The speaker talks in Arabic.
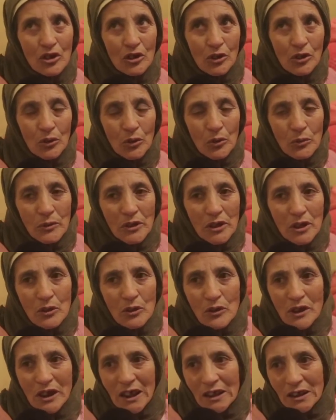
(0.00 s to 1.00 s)
للعروبيه
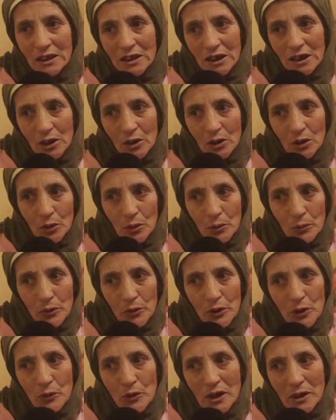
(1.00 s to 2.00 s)
وانا غنديك
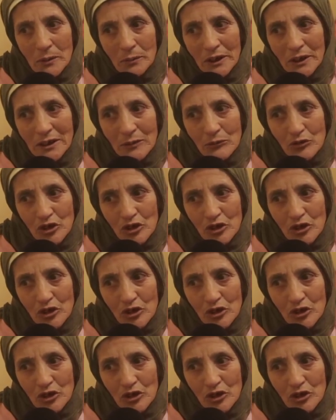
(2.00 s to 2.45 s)
العروبيه وانا بغيت